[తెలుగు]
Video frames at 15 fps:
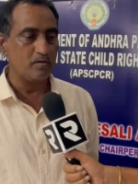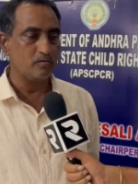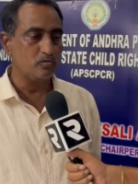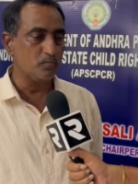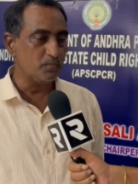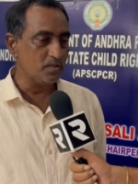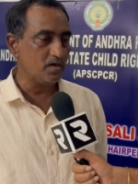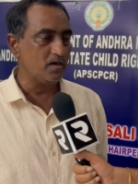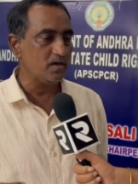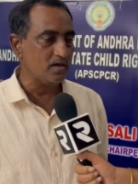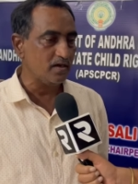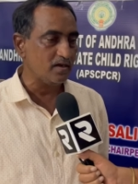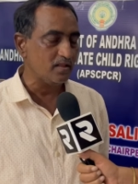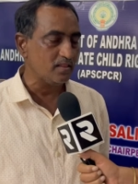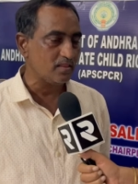తొమ్మిది నెలలు
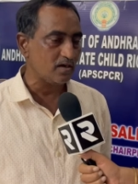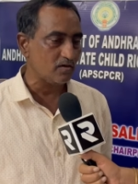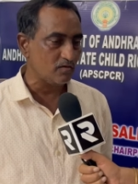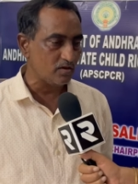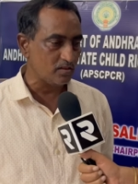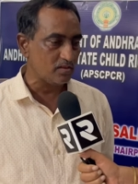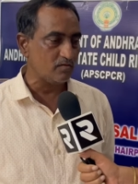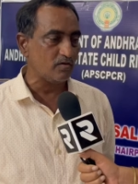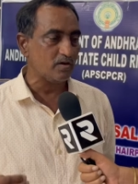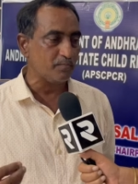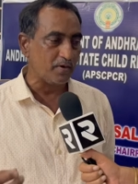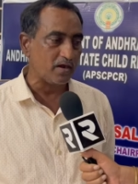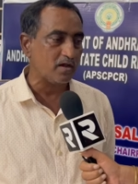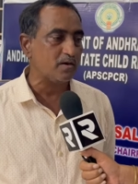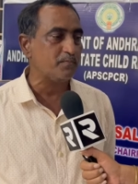నిండిన తర్వాత వాళ్ళకి
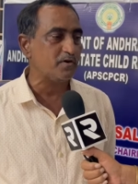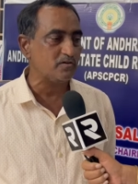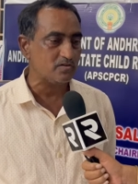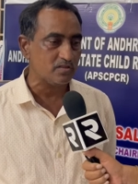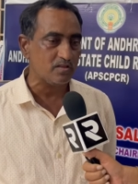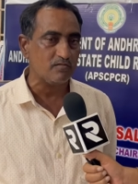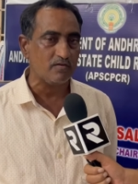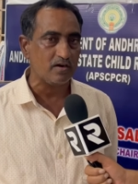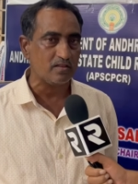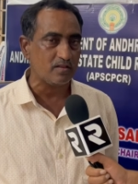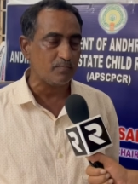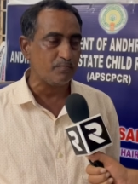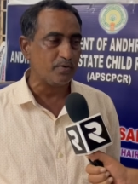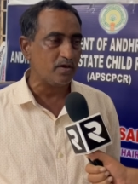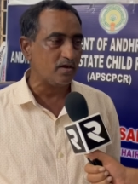బంగారు భవిష్యత్తు ఇవ్వాలి
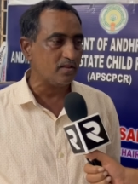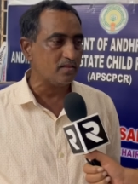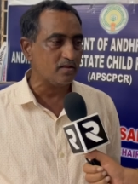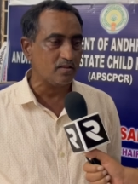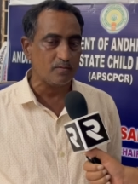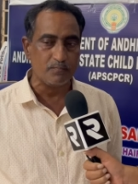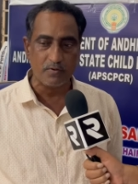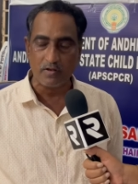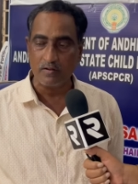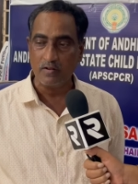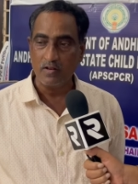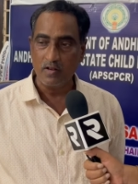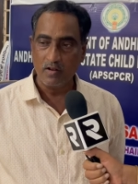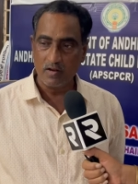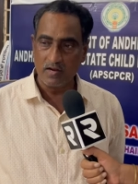తప్ప అంతే తప్ప
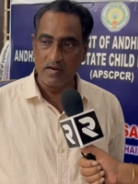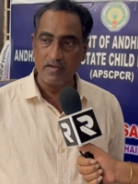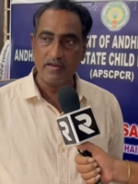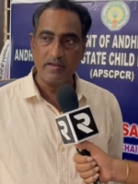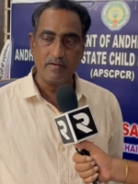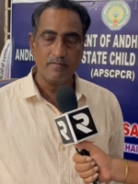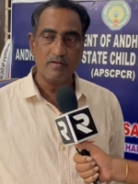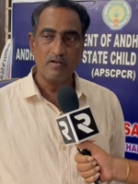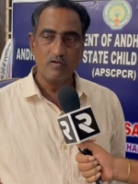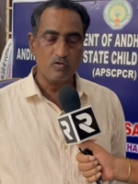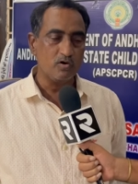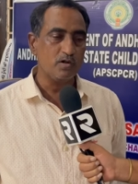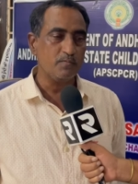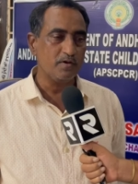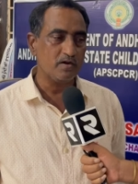కన్నీ
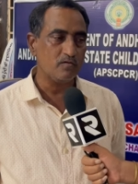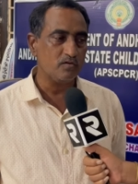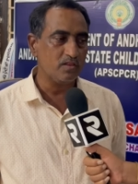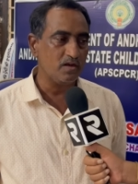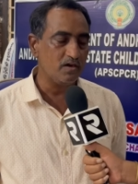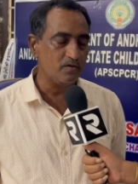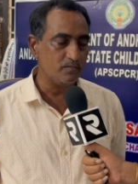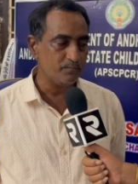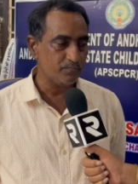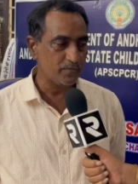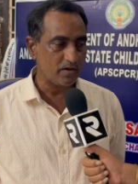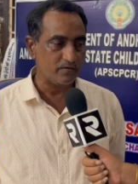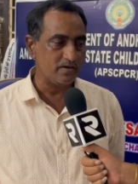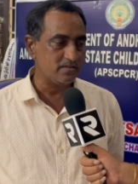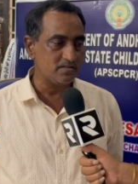రోడ్ల మీద వదిలేయడం
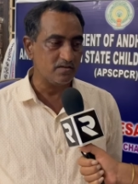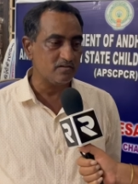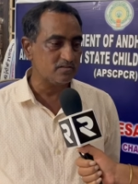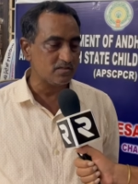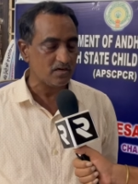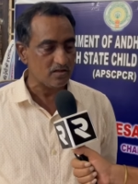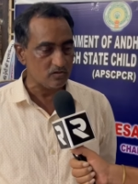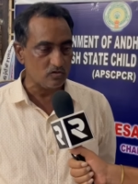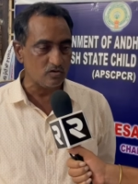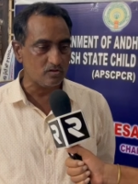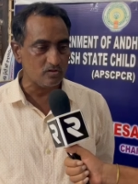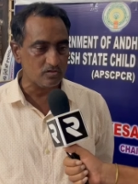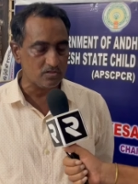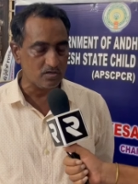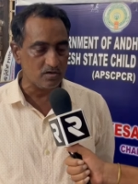అవన్నీ చేయడం చాలా
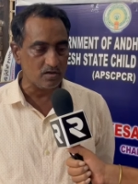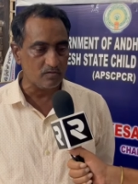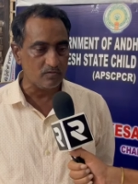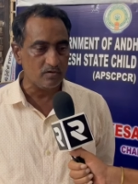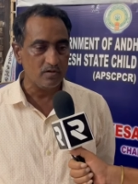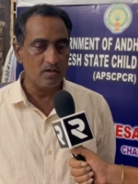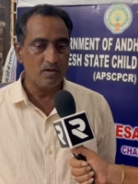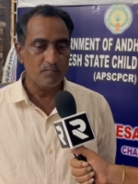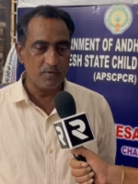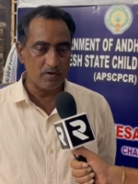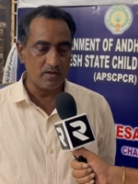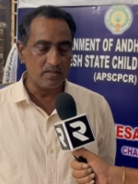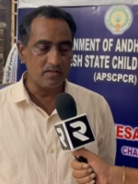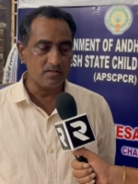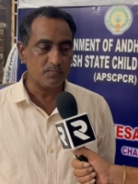దురదృష్టకరం మీకు
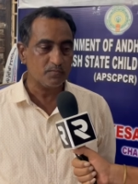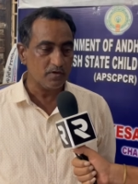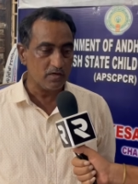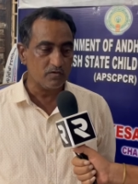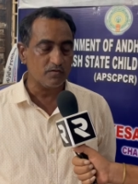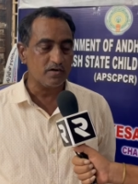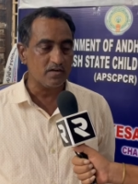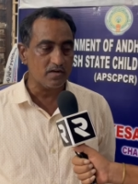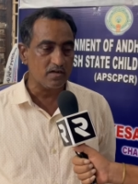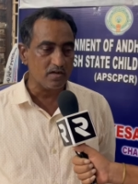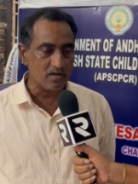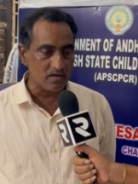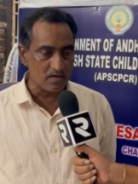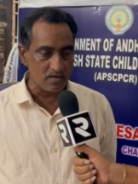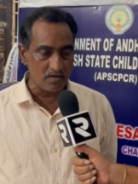అదే చెప్తున్నా ఇటువంటి
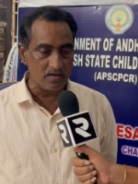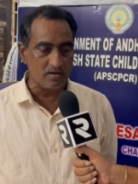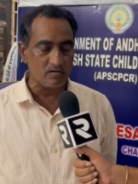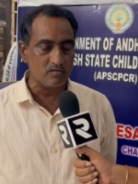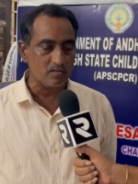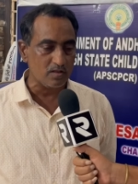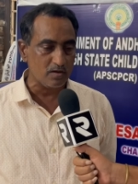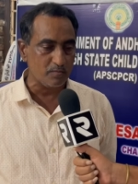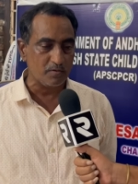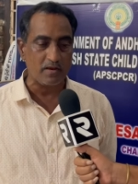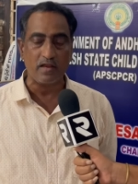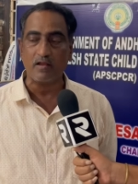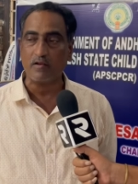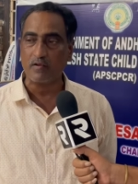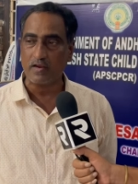వీటికి ఏంటవుతుందంటే
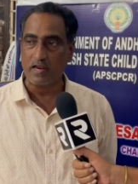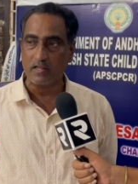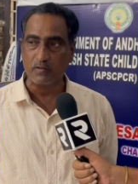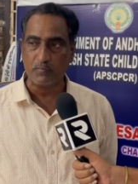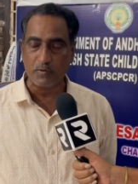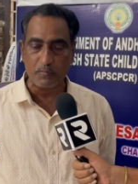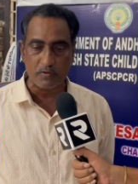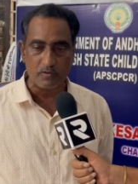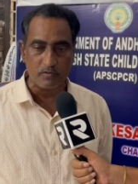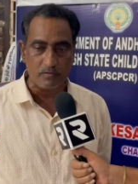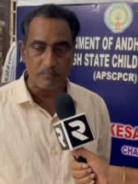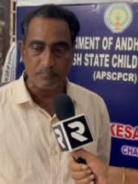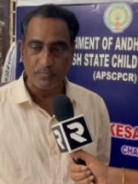కేంద్ర ప్రభుత్వం